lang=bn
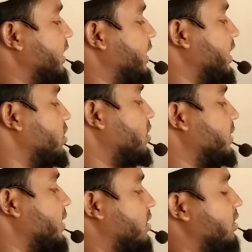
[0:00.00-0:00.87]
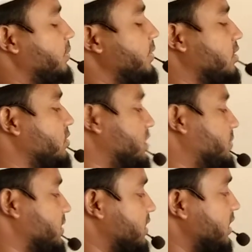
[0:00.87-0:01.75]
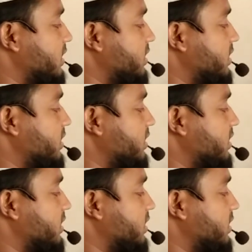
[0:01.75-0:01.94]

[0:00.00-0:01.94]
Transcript: এখানেও আবার বিয়োগ করতে পারছি না